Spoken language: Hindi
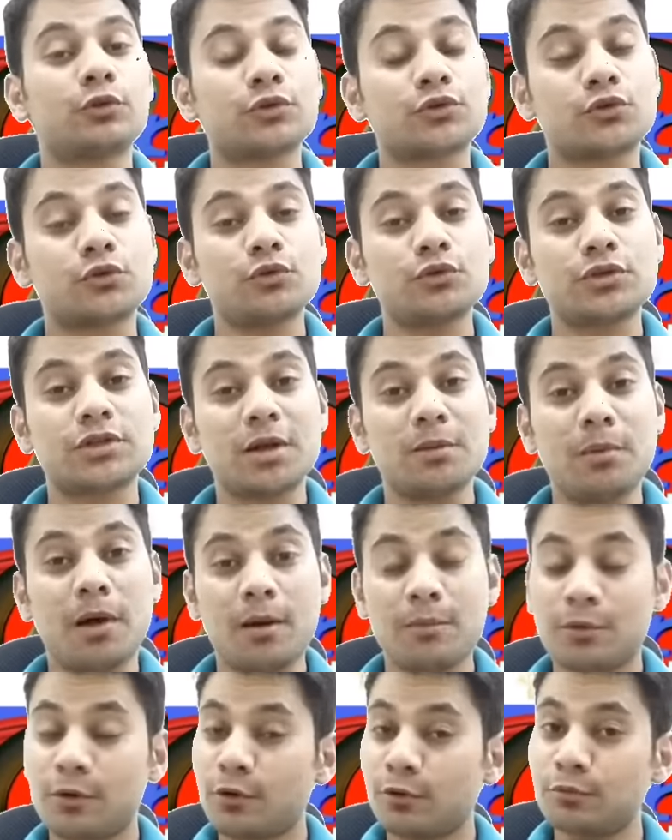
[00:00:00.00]
दोस्तों जब
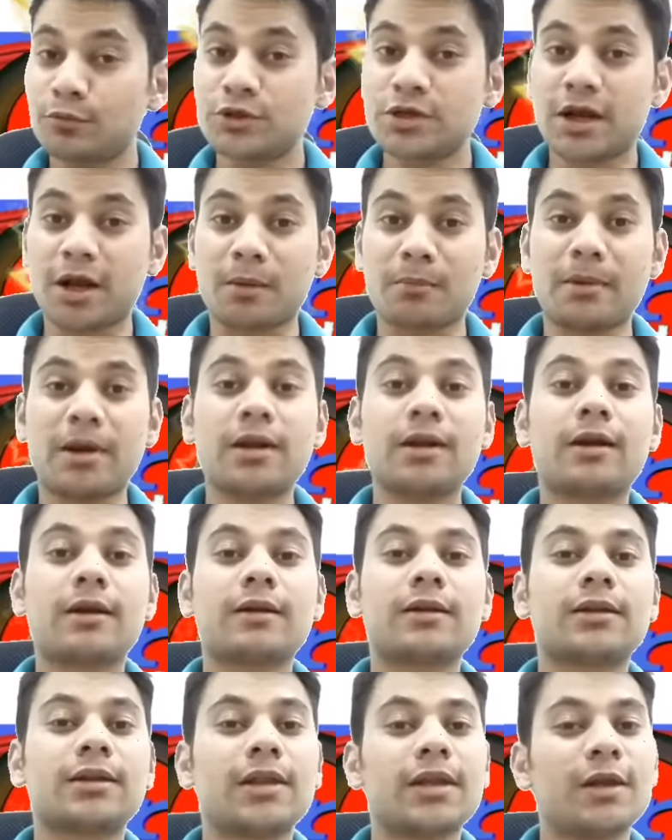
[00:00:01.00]
आप लोग मुझे कमेंट
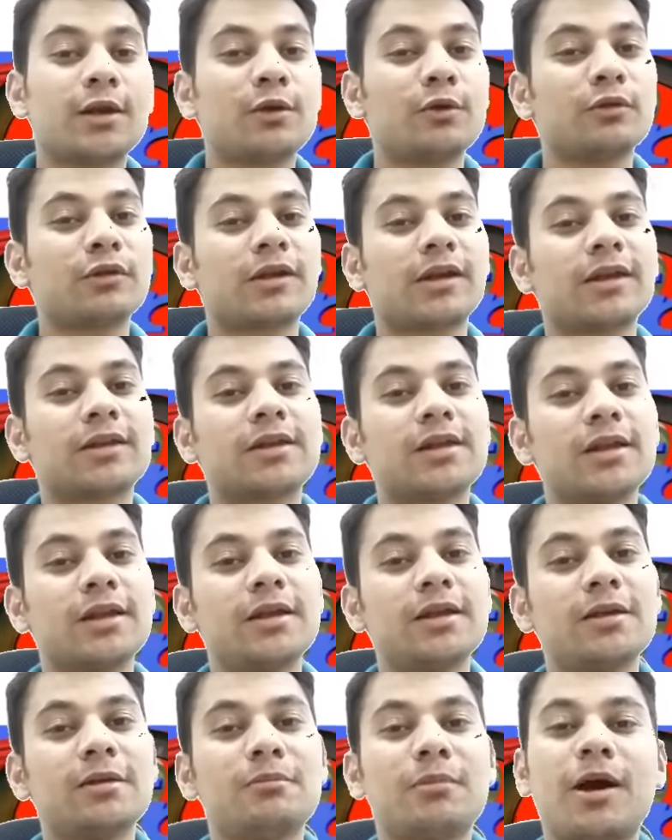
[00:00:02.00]
करते हैं और कहते
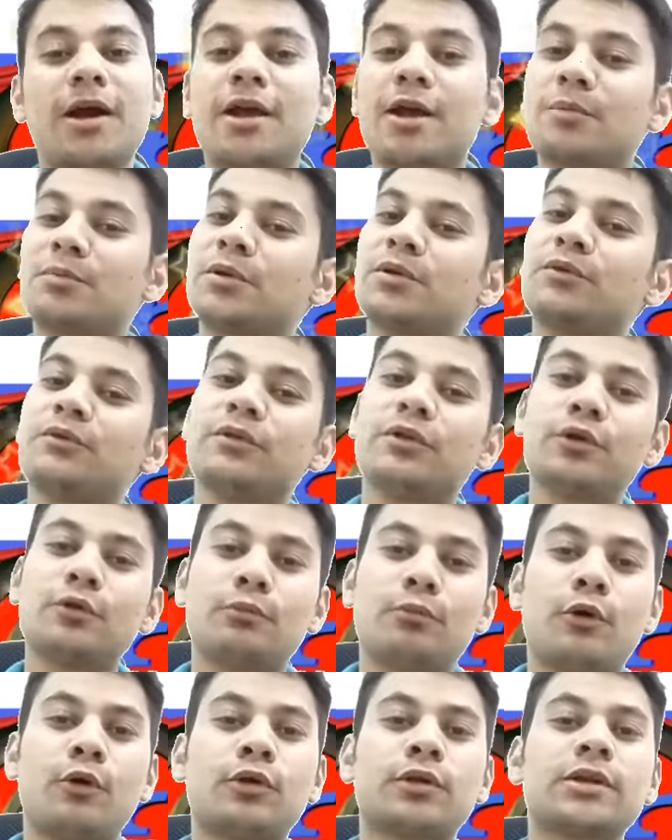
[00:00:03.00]
हैं भाई आपकी वीडियो
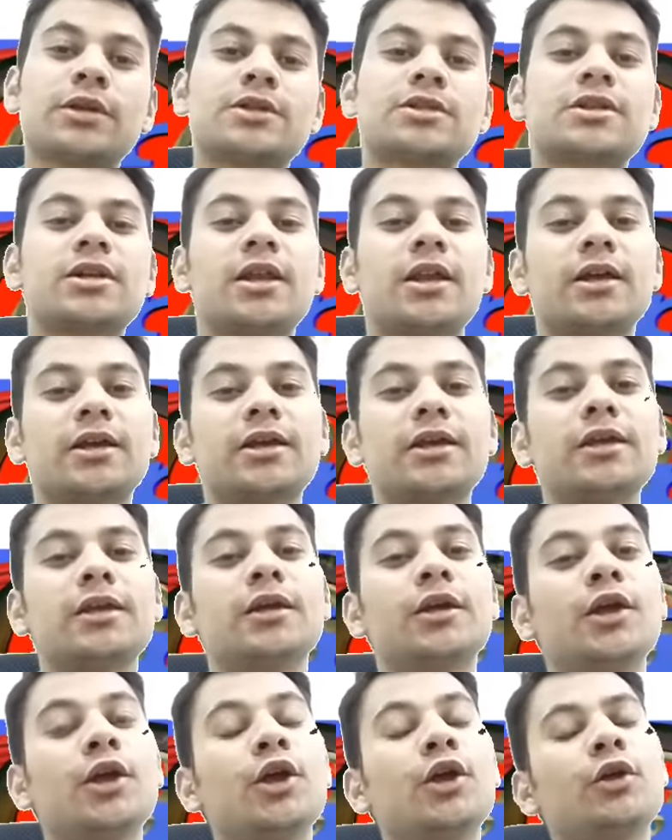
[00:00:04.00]
बहुत अच्छी लगी
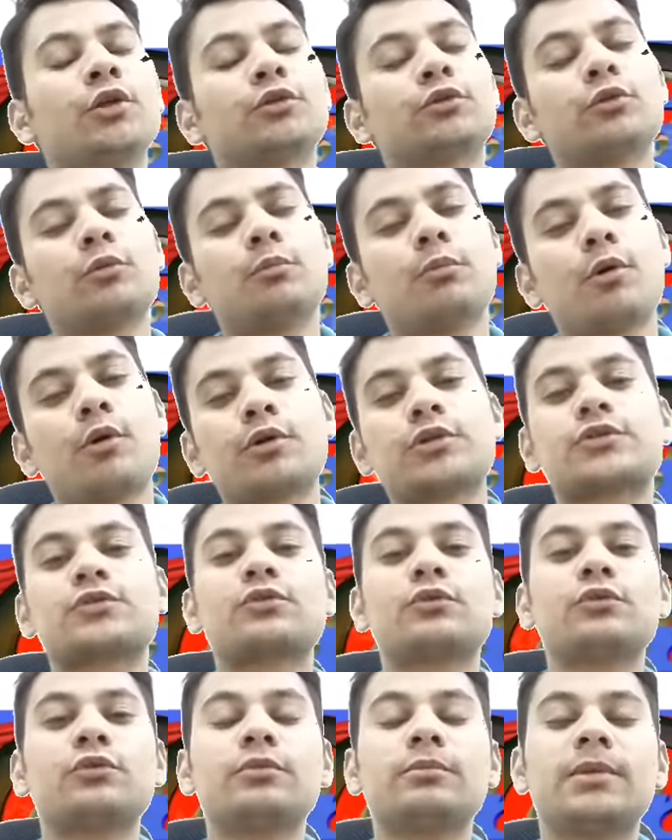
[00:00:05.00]
तो बहुत
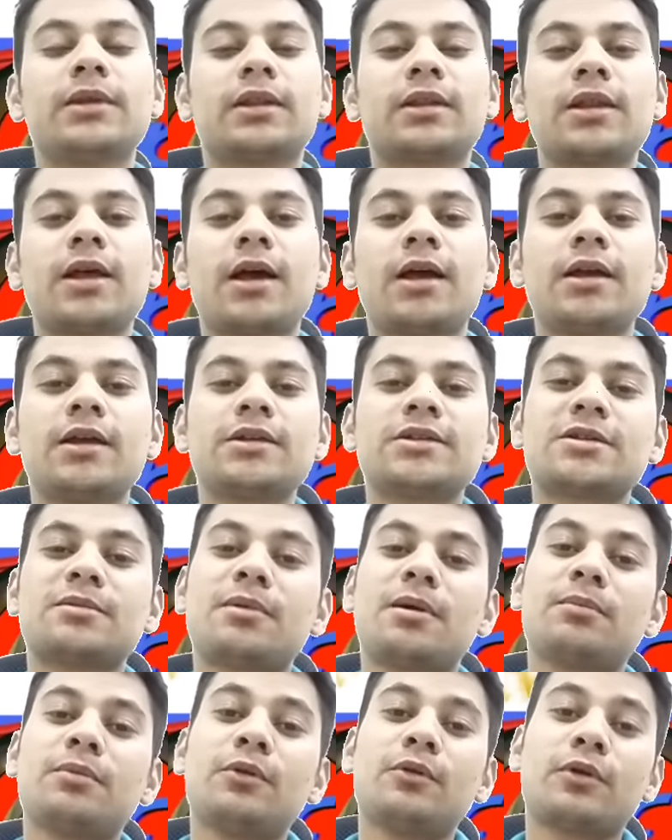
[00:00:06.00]
सुकून मिलता है
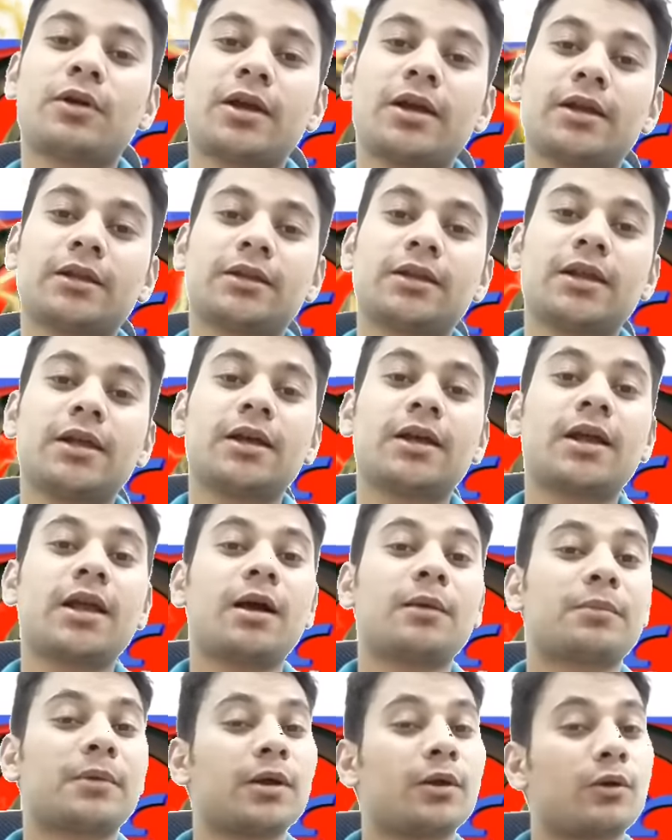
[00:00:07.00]
जब आप लोग कहते हैं कि
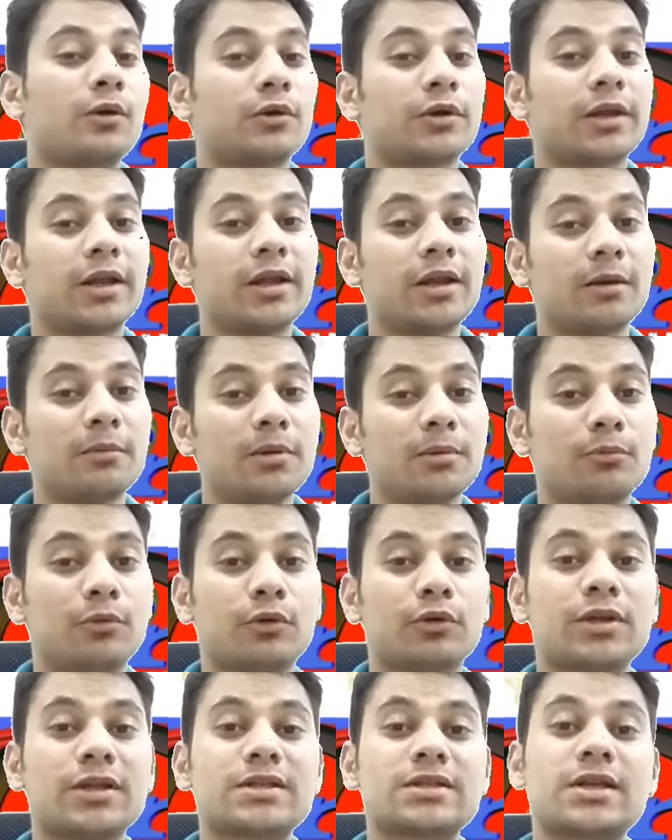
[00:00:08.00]
आपके कंटेंट हमें
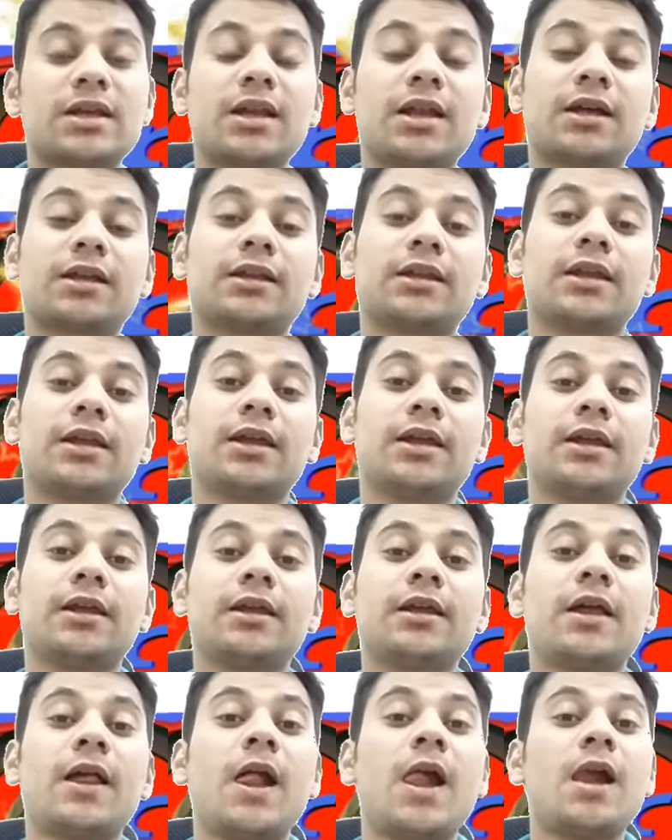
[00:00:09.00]
बहुत अच्छे लगते हैं
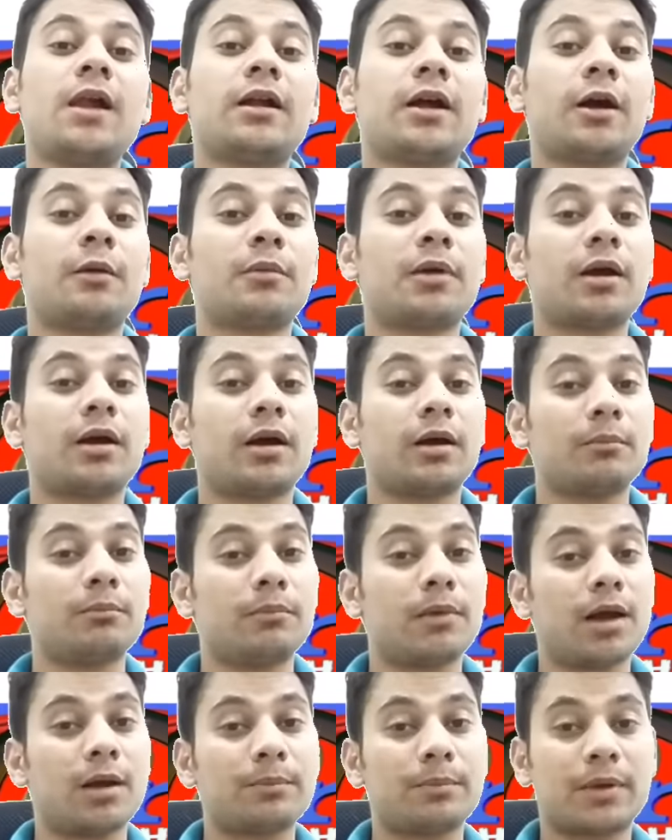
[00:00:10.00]
हमें
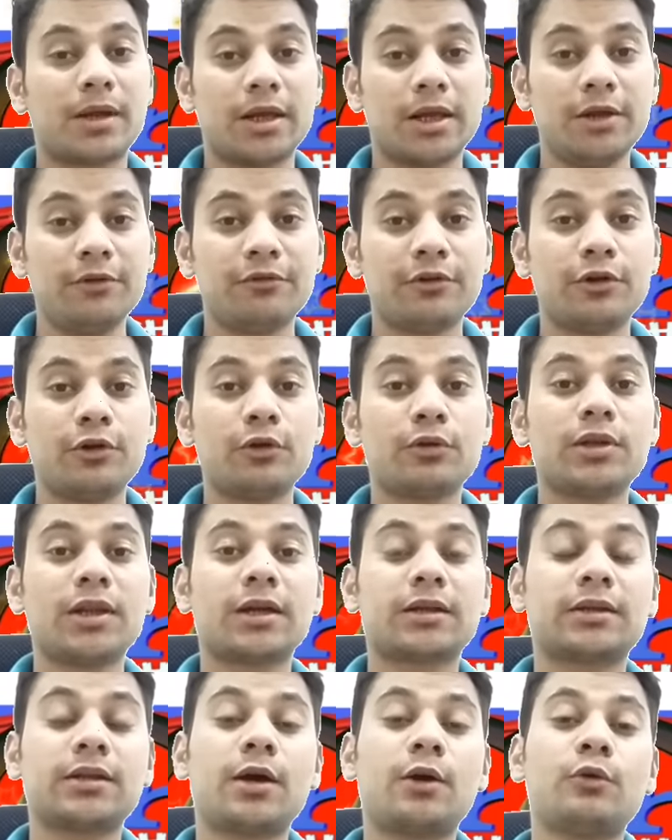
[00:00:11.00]
मैं आपकी ही वीडियो
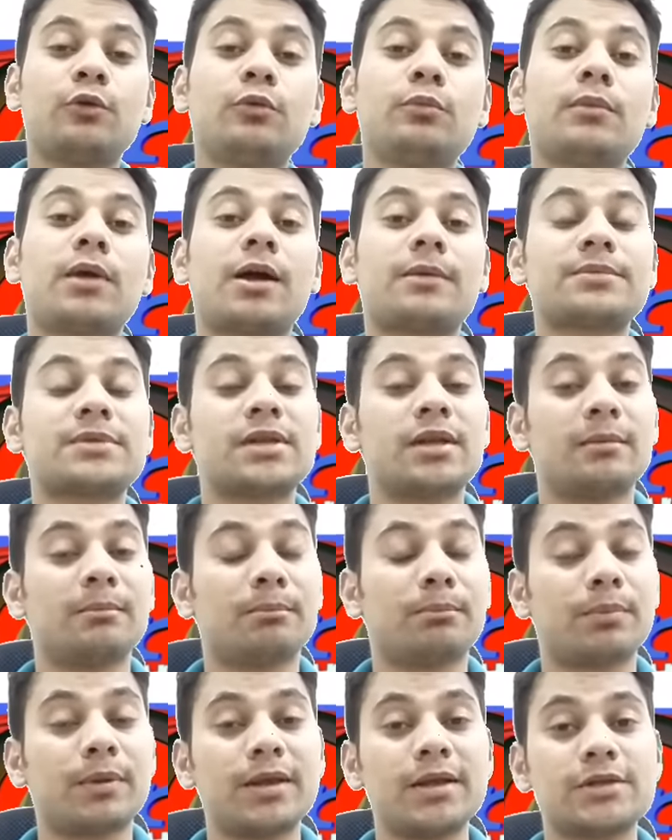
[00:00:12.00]
देखता हूँ मैं आपसे
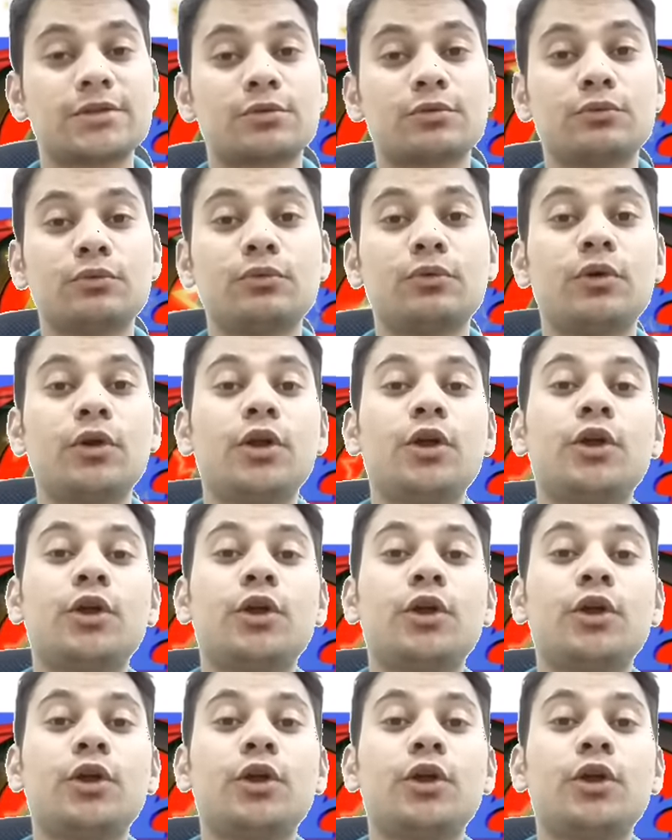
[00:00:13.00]
इम्प्रेस हूँ